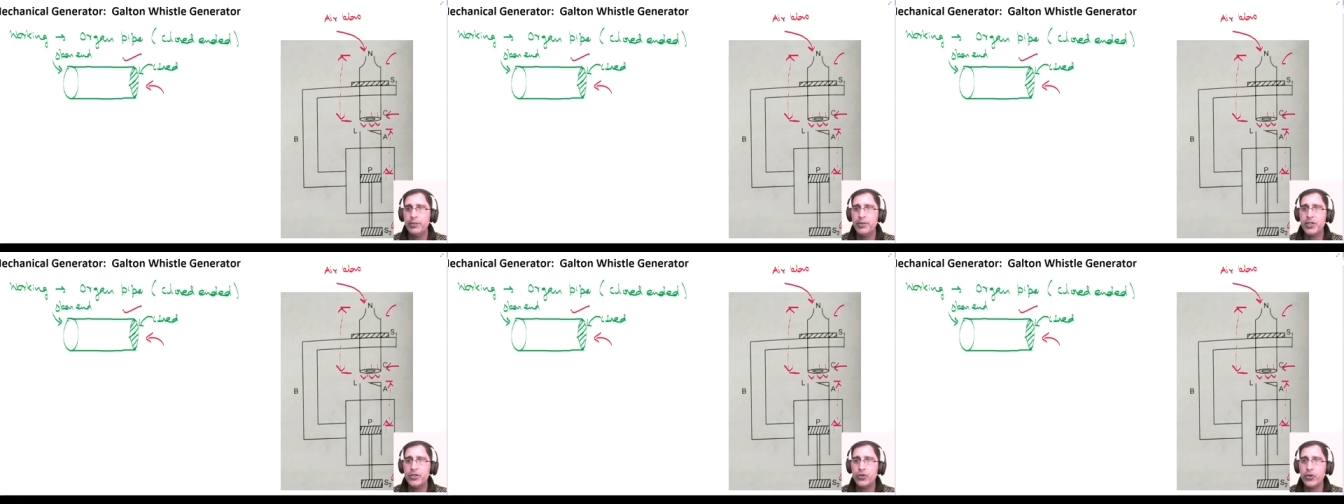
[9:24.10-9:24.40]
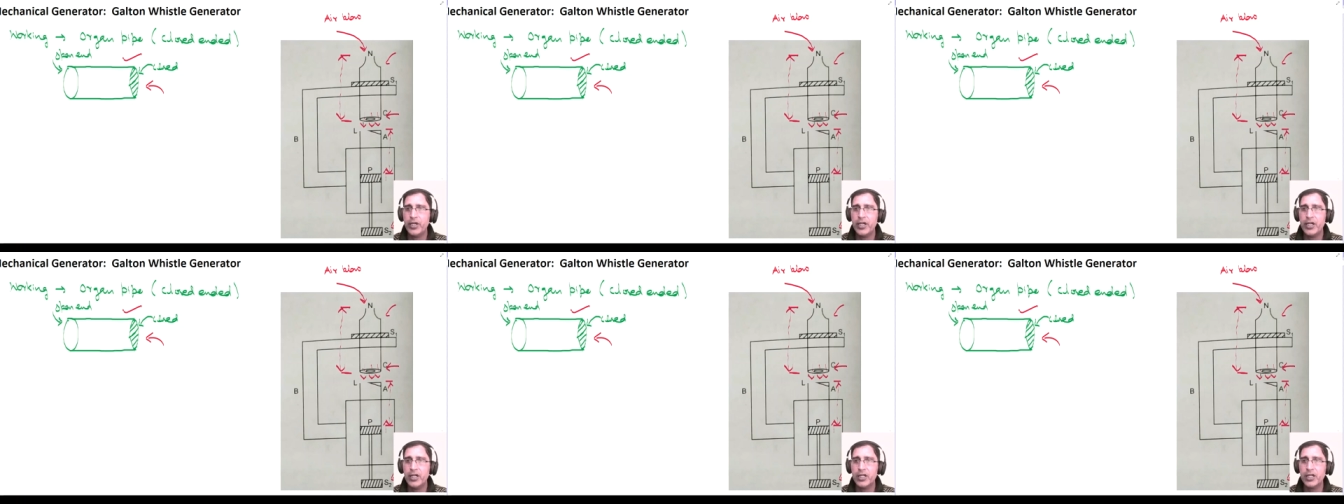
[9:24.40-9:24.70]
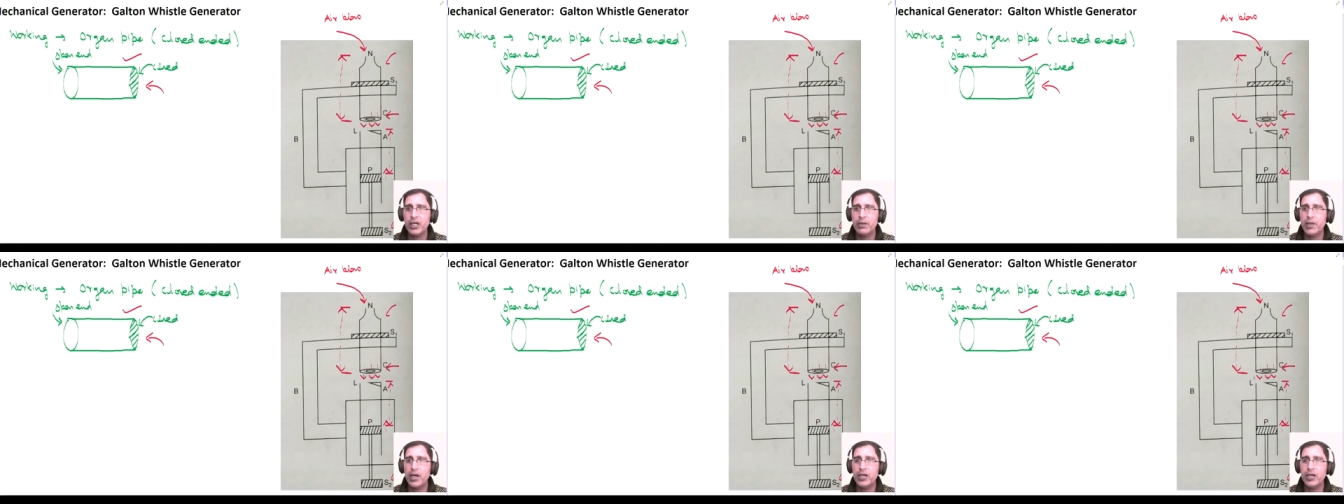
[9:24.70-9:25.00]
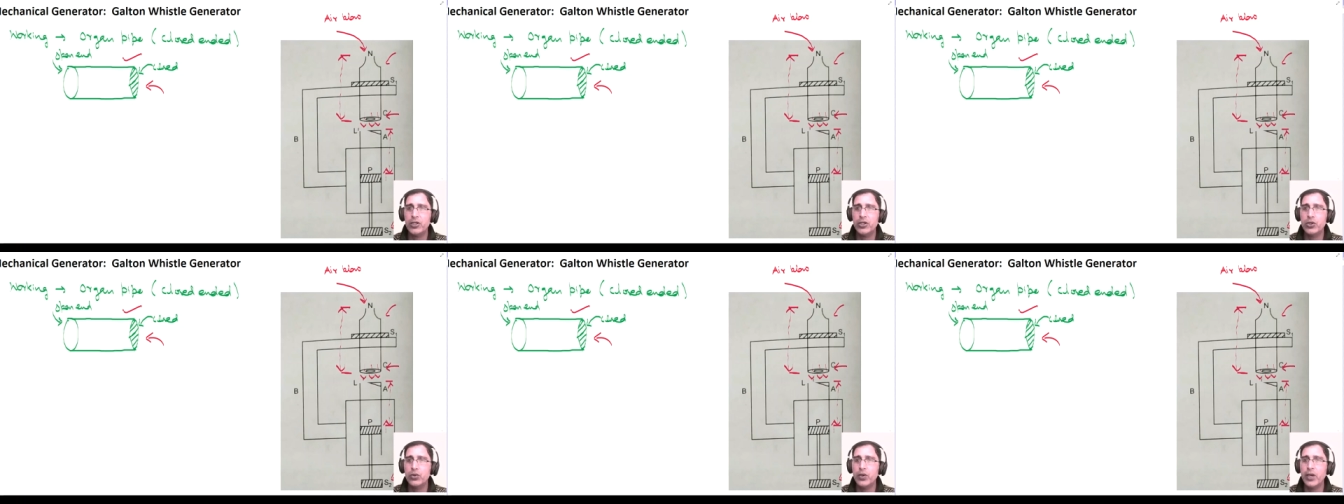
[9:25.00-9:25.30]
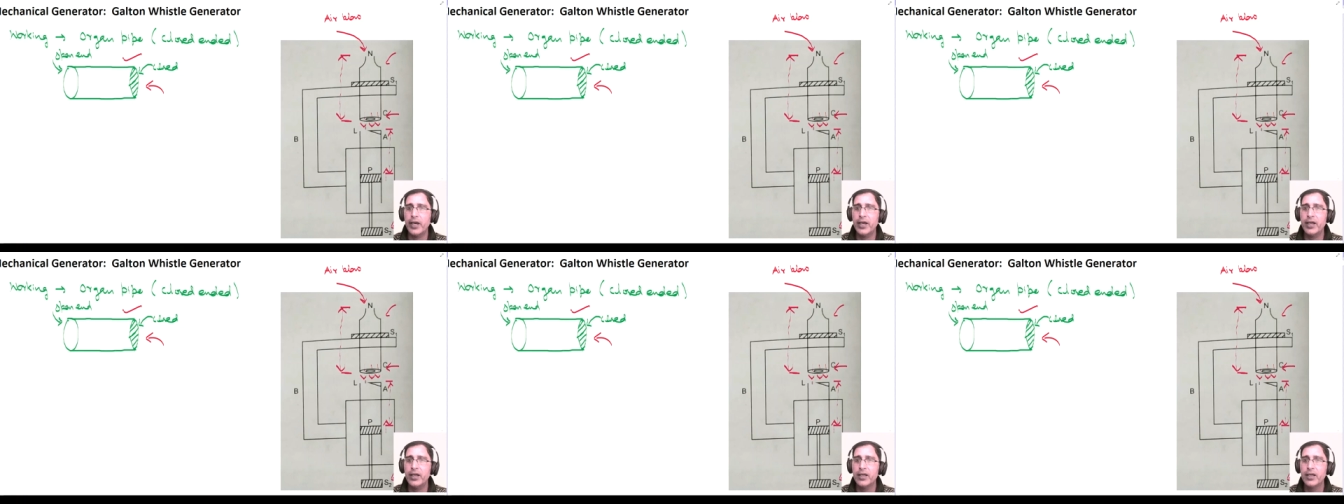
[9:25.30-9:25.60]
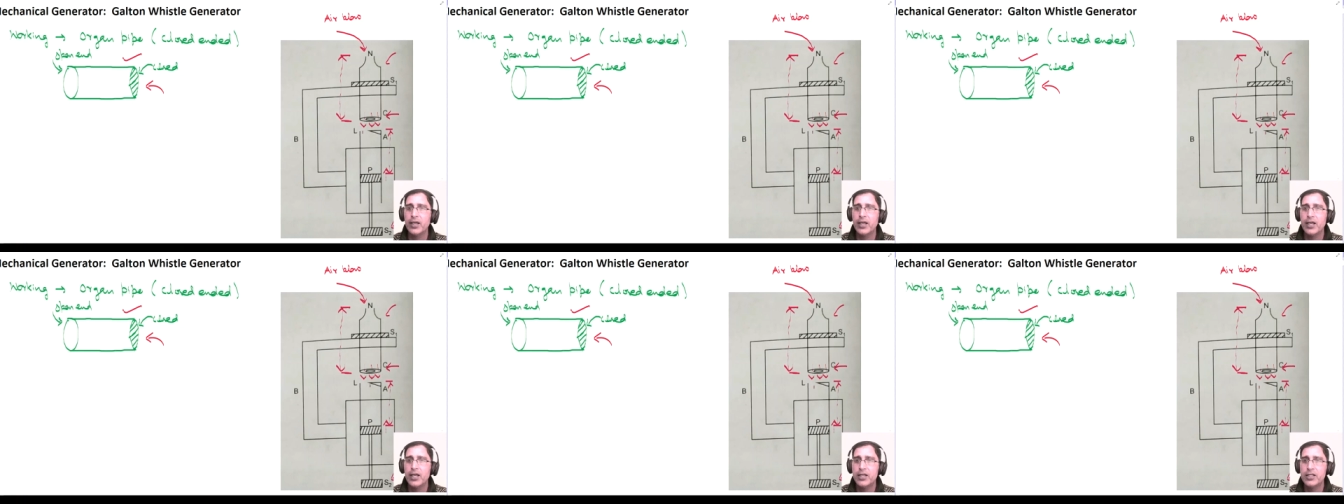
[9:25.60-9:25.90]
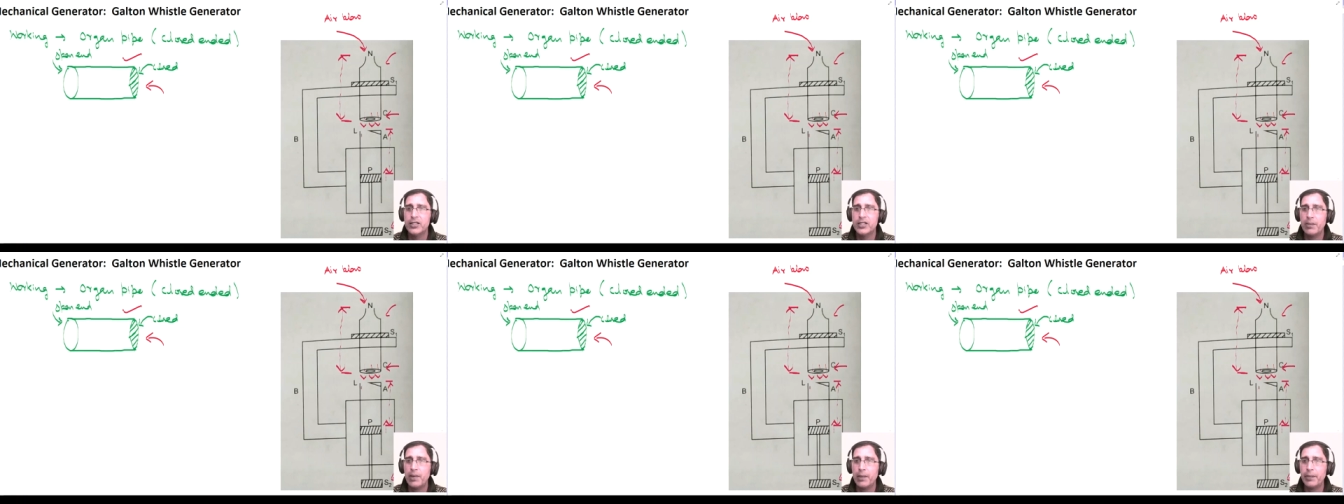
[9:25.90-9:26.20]
अब ये जो एयर के मॉलिक्यूल हैं
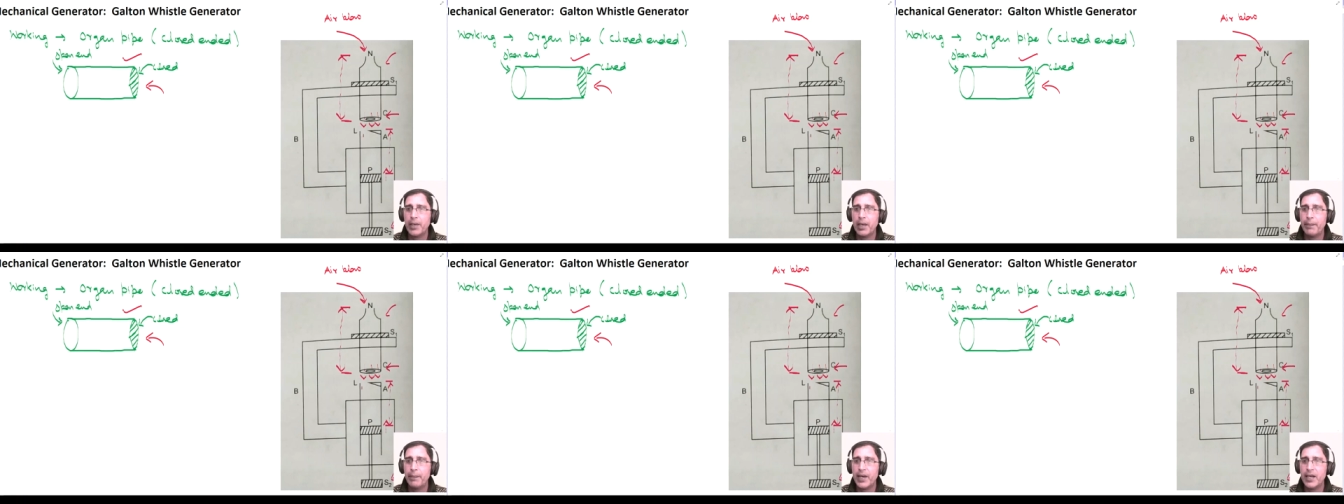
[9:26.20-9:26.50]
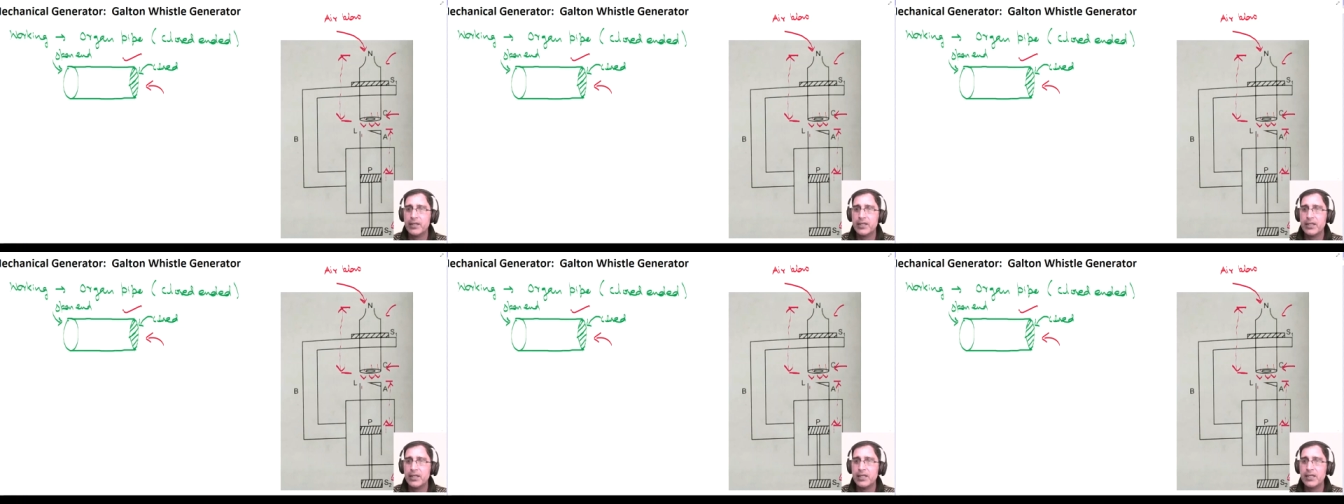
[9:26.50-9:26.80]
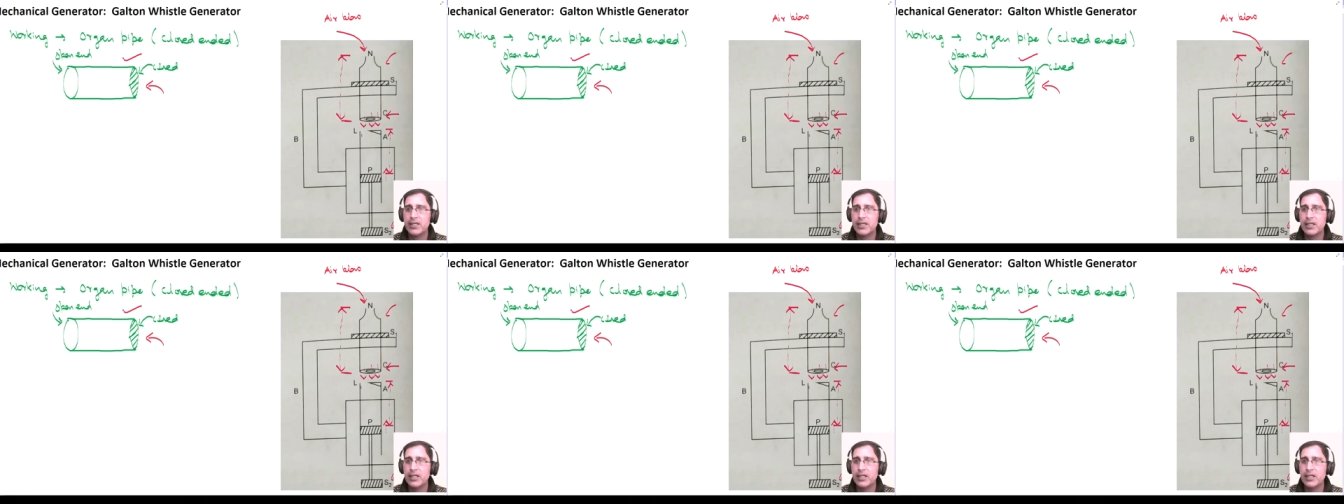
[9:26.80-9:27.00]
जब आपके पास